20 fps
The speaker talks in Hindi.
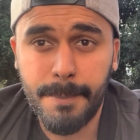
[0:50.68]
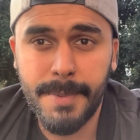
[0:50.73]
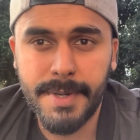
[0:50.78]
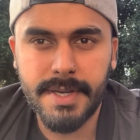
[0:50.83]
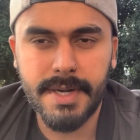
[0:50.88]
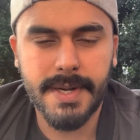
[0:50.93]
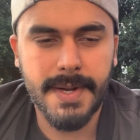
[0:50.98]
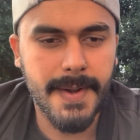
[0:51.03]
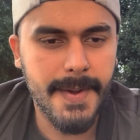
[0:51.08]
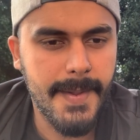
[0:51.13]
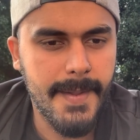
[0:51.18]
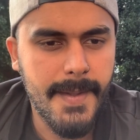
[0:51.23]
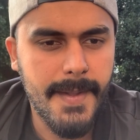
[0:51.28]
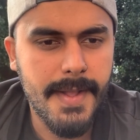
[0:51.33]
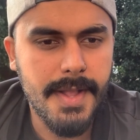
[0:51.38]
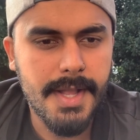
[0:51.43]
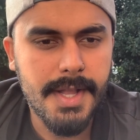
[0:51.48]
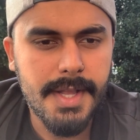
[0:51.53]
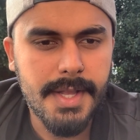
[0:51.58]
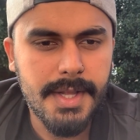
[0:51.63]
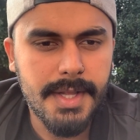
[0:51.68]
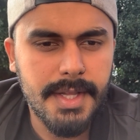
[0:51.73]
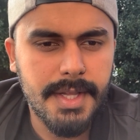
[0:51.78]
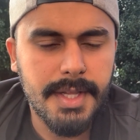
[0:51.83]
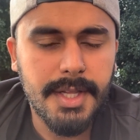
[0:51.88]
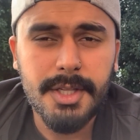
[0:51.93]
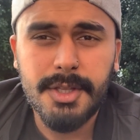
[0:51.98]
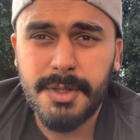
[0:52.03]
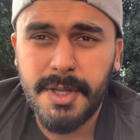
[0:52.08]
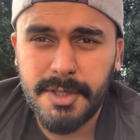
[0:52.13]
बेटर
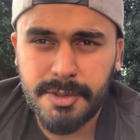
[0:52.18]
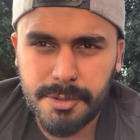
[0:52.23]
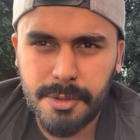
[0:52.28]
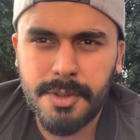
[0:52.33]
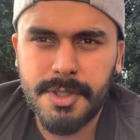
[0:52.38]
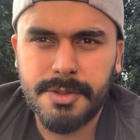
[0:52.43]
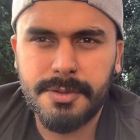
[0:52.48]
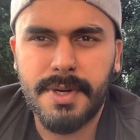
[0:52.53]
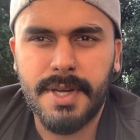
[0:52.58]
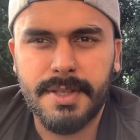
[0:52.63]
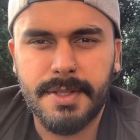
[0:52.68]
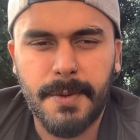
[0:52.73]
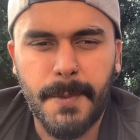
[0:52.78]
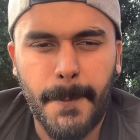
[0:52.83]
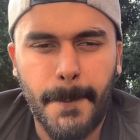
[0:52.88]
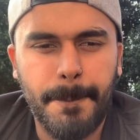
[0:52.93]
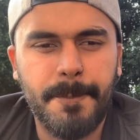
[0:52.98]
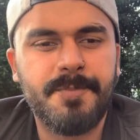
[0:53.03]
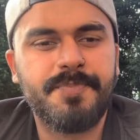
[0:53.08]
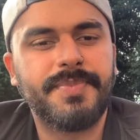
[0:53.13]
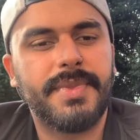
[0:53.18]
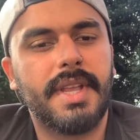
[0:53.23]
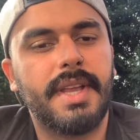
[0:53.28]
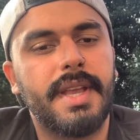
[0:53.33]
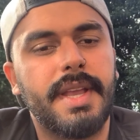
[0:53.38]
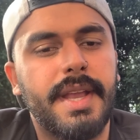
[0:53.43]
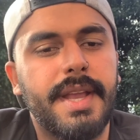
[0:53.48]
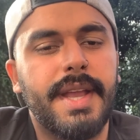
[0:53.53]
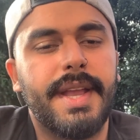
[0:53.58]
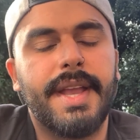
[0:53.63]
तो एक स्टोरी सुनाता हूँ
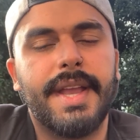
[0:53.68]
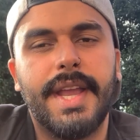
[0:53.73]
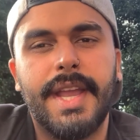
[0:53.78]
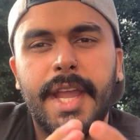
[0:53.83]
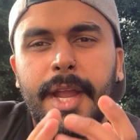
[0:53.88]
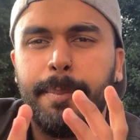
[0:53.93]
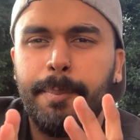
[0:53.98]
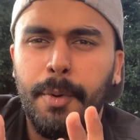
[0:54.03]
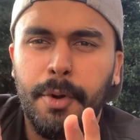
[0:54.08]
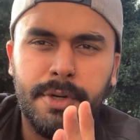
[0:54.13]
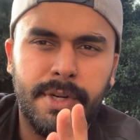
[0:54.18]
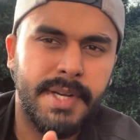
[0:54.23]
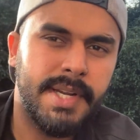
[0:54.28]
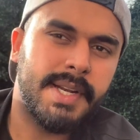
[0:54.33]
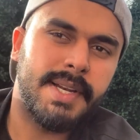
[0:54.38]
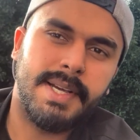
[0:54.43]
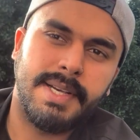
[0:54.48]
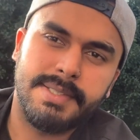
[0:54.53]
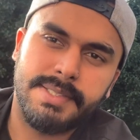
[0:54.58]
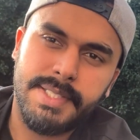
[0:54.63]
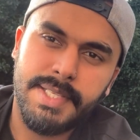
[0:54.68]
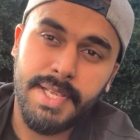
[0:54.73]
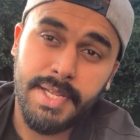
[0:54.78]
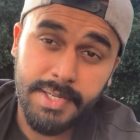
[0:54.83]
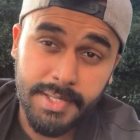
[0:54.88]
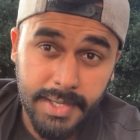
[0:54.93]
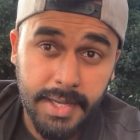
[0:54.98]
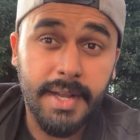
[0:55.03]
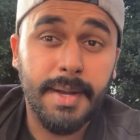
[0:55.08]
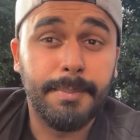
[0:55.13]
एक पॉटरी क्लास थी
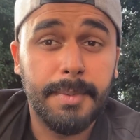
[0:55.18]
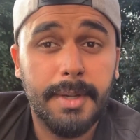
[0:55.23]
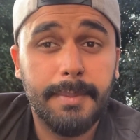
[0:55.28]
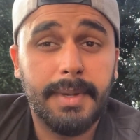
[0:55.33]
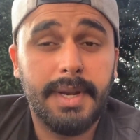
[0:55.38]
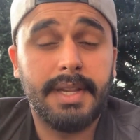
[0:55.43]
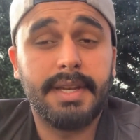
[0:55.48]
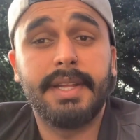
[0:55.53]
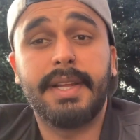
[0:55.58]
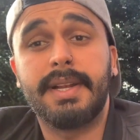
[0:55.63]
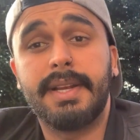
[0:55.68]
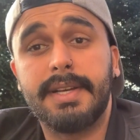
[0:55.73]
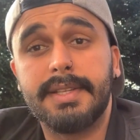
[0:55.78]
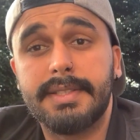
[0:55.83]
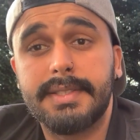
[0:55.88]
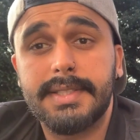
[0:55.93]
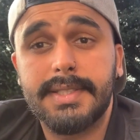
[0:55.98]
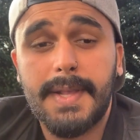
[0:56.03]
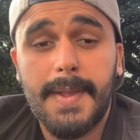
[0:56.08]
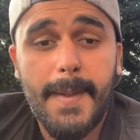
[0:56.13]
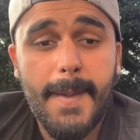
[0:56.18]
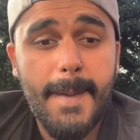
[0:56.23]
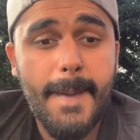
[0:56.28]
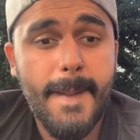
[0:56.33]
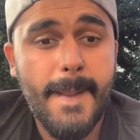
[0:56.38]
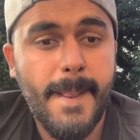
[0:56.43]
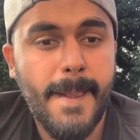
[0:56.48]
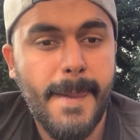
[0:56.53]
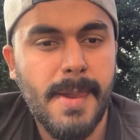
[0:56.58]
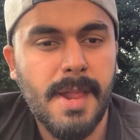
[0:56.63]
यानी कि गमले बनाने की क्लास
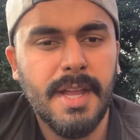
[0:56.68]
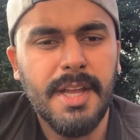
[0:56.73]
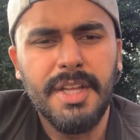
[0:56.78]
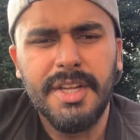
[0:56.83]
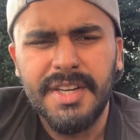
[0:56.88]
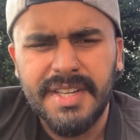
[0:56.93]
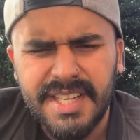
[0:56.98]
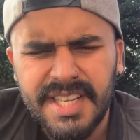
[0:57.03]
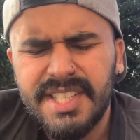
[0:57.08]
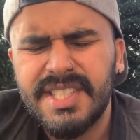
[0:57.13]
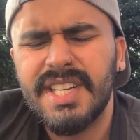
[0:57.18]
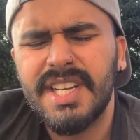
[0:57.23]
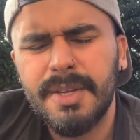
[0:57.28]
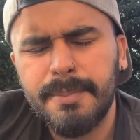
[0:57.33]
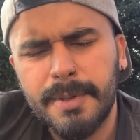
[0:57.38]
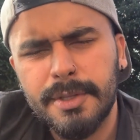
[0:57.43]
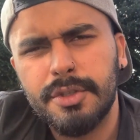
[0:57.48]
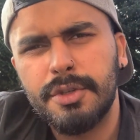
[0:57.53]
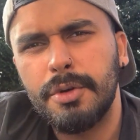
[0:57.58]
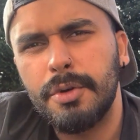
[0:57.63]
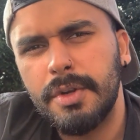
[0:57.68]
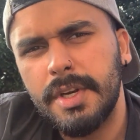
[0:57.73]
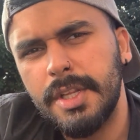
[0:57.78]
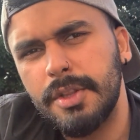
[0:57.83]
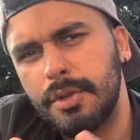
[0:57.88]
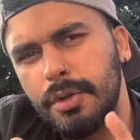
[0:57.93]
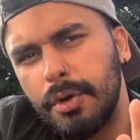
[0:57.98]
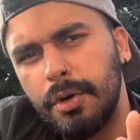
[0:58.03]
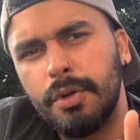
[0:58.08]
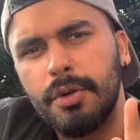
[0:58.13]
टीचर ने बच्चों को ना
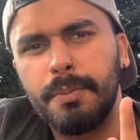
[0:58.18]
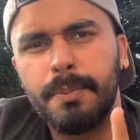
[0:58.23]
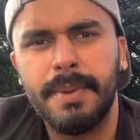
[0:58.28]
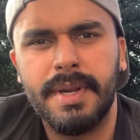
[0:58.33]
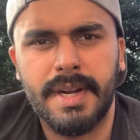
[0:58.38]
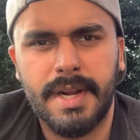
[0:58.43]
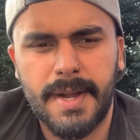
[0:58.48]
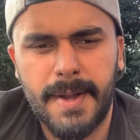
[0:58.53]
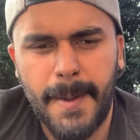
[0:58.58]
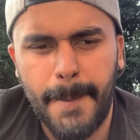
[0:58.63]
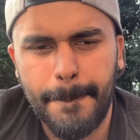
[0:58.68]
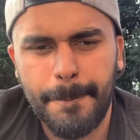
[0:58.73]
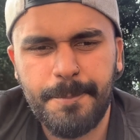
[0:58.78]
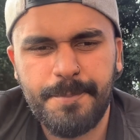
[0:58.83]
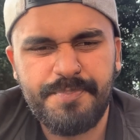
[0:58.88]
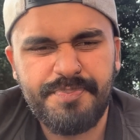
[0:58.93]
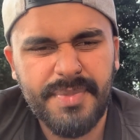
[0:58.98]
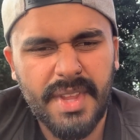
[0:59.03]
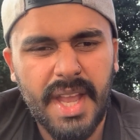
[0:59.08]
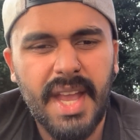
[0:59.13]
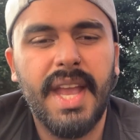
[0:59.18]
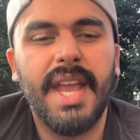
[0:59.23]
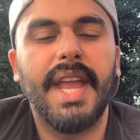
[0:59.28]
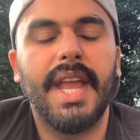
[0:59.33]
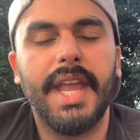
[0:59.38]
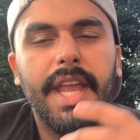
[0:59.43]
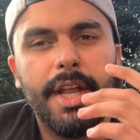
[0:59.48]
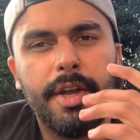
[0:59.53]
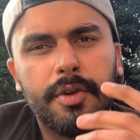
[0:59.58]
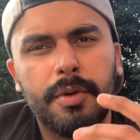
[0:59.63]
दो ग्रुप में रखा
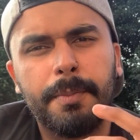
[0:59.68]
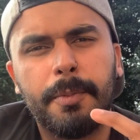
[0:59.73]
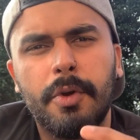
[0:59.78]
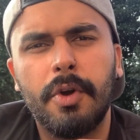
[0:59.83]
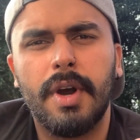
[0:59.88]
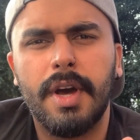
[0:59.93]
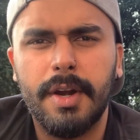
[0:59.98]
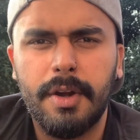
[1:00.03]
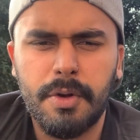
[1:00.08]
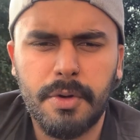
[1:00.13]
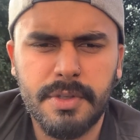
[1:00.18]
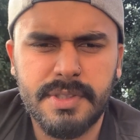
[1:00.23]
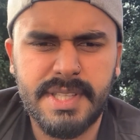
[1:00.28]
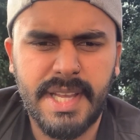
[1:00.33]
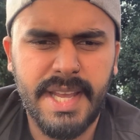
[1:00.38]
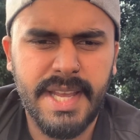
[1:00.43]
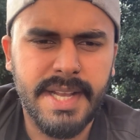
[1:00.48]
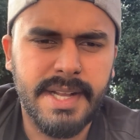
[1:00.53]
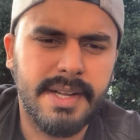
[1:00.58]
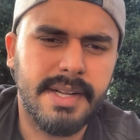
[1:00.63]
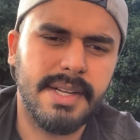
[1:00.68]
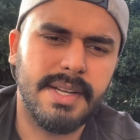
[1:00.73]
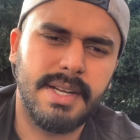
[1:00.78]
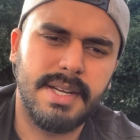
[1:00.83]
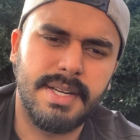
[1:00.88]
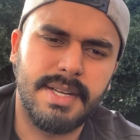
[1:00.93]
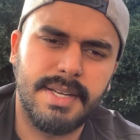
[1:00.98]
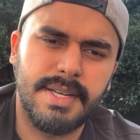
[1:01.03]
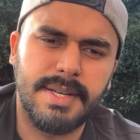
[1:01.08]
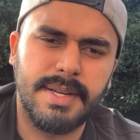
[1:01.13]
एक ग्रुप को हर रोज़ एक
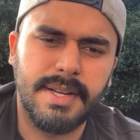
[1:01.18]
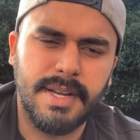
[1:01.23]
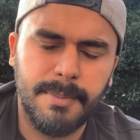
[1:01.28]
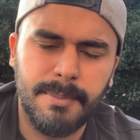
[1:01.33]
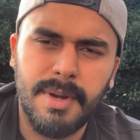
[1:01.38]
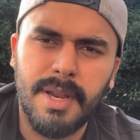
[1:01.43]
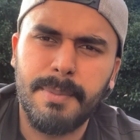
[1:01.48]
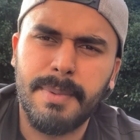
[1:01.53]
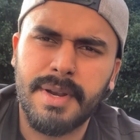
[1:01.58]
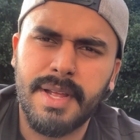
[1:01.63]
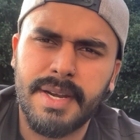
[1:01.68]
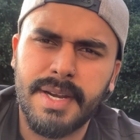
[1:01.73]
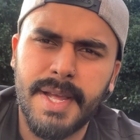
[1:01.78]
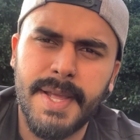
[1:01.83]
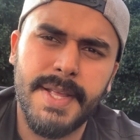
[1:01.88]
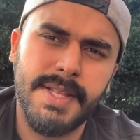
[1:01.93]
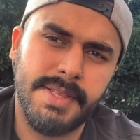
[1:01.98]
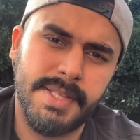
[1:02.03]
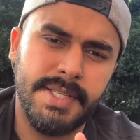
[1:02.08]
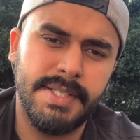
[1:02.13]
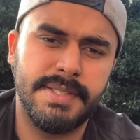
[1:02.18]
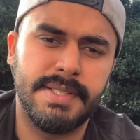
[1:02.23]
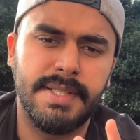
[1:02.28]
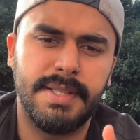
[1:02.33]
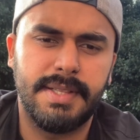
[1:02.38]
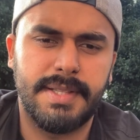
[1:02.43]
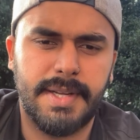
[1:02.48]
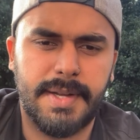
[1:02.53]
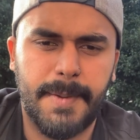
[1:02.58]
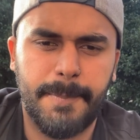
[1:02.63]
गमला बनाना है तीस
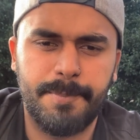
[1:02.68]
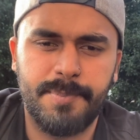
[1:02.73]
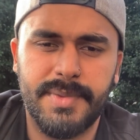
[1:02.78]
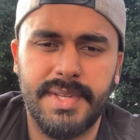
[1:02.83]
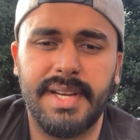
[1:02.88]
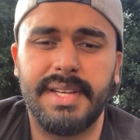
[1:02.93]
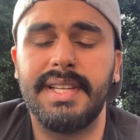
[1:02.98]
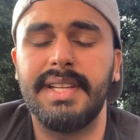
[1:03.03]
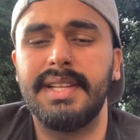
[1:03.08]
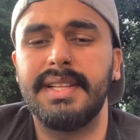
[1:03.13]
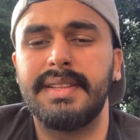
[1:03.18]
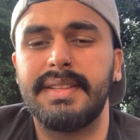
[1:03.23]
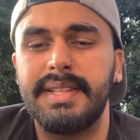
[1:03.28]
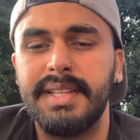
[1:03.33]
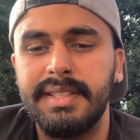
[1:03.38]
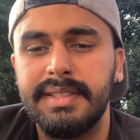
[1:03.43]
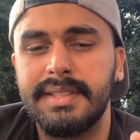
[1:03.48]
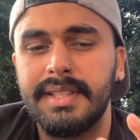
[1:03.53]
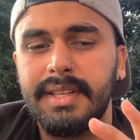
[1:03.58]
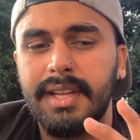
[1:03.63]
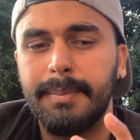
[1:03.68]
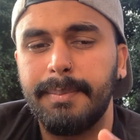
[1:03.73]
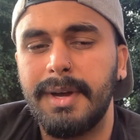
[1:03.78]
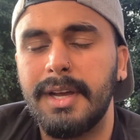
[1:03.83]
दिन तक यानी तीस दिन के